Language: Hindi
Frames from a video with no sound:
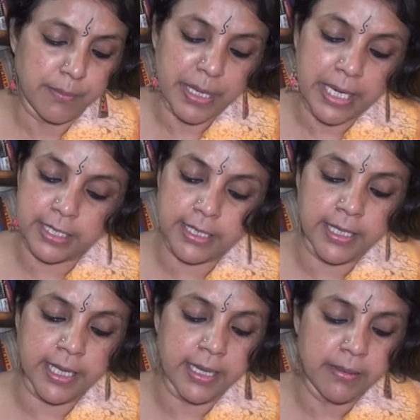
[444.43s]
बिगड़ती
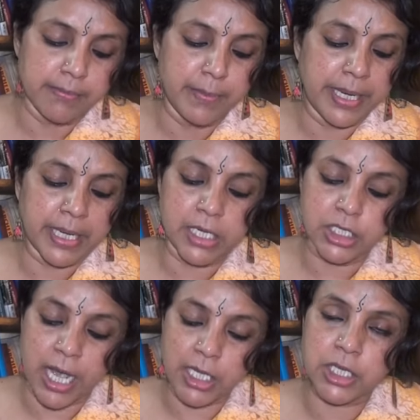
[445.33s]
है मेडिकल
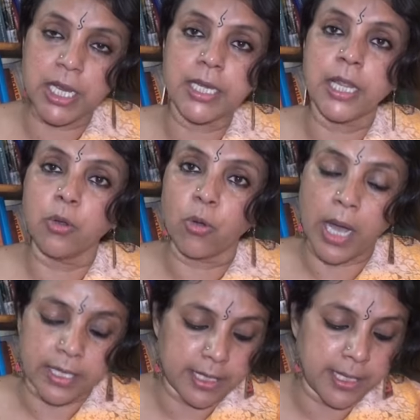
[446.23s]
जांच के लिए लोग
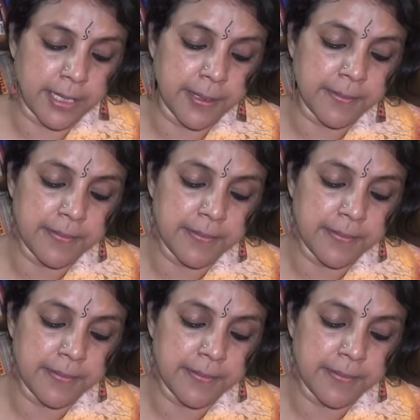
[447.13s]
आते हैं